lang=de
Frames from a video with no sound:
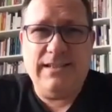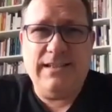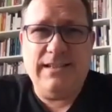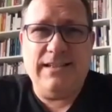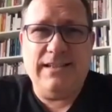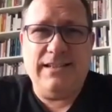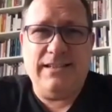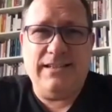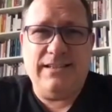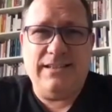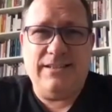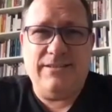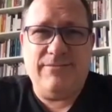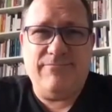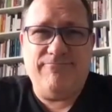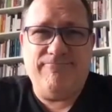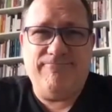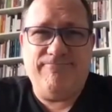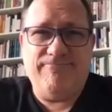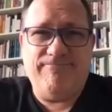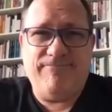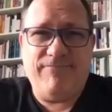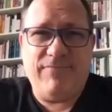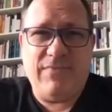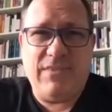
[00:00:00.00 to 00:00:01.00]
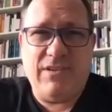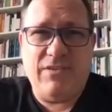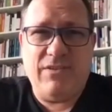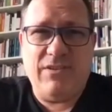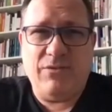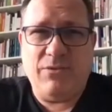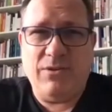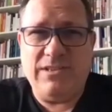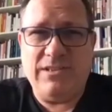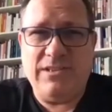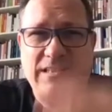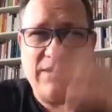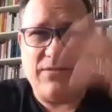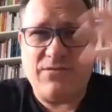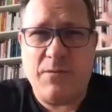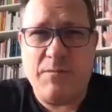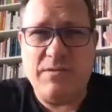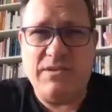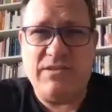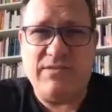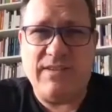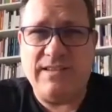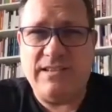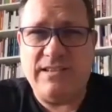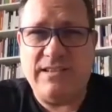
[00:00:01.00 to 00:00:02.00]
ähm, heute ist das
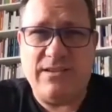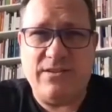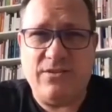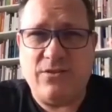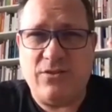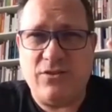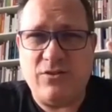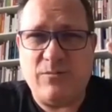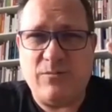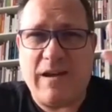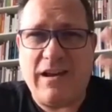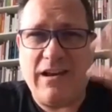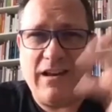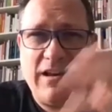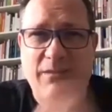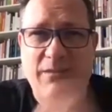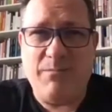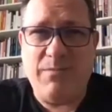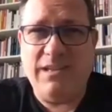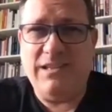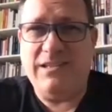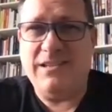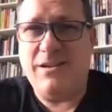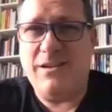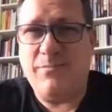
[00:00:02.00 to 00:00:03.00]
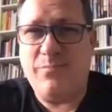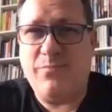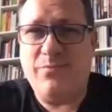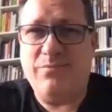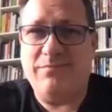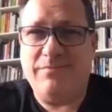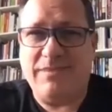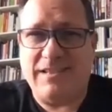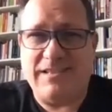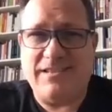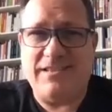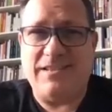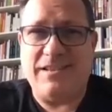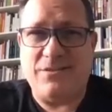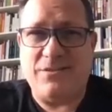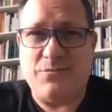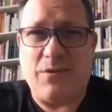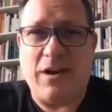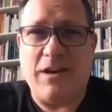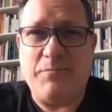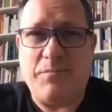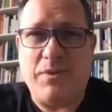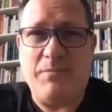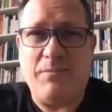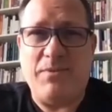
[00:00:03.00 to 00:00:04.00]
25. deutschsprachige Meetup, das ist das
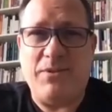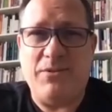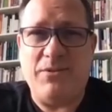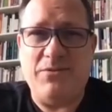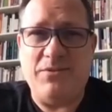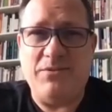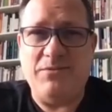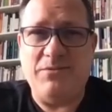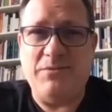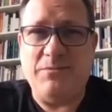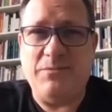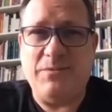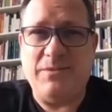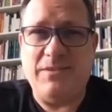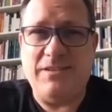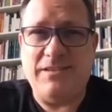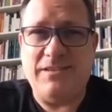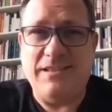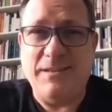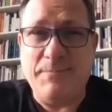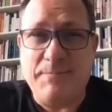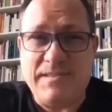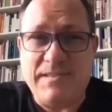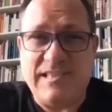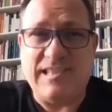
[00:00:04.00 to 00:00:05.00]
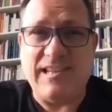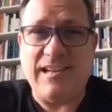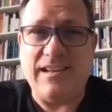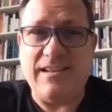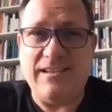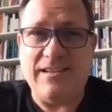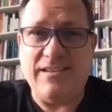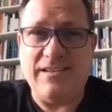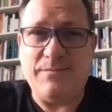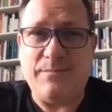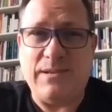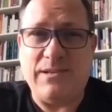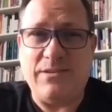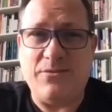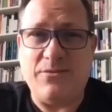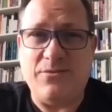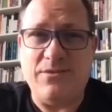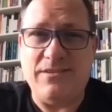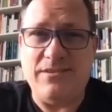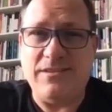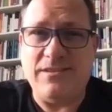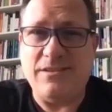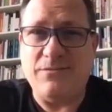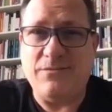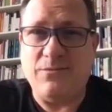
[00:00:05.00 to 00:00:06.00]
White Paper nur, nur 17 des
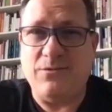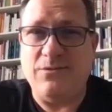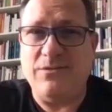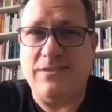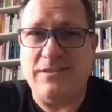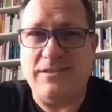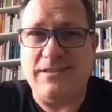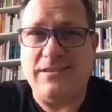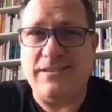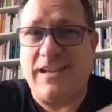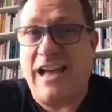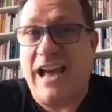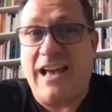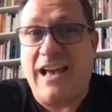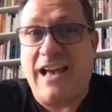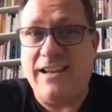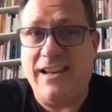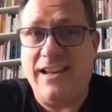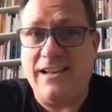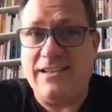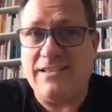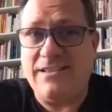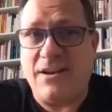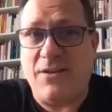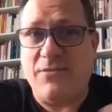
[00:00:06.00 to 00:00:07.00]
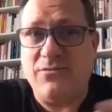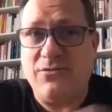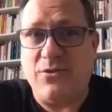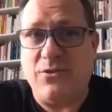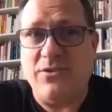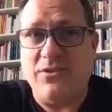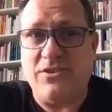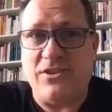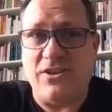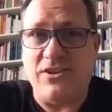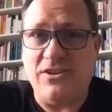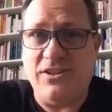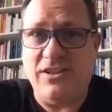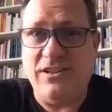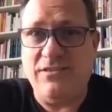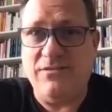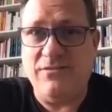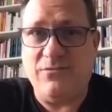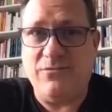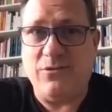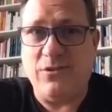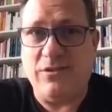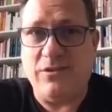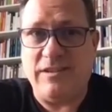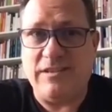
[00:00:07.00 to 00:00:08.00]
Beta-Kodexes und ist gerade erst auf Deutsch erschienen,
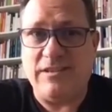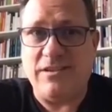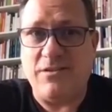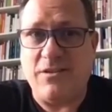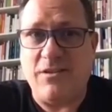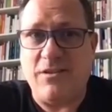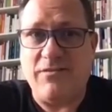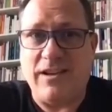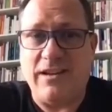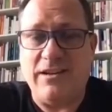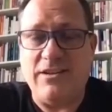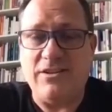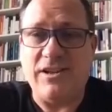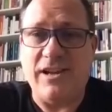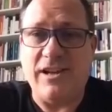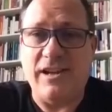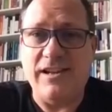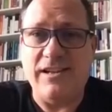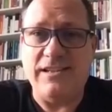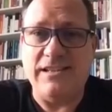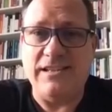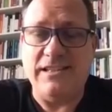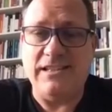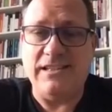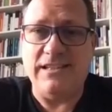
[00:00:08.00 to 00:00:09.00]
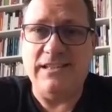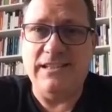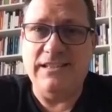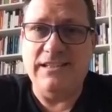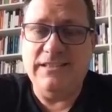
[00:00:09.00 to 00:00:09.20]
vorher war es ja nur auf Englisch erhältlich.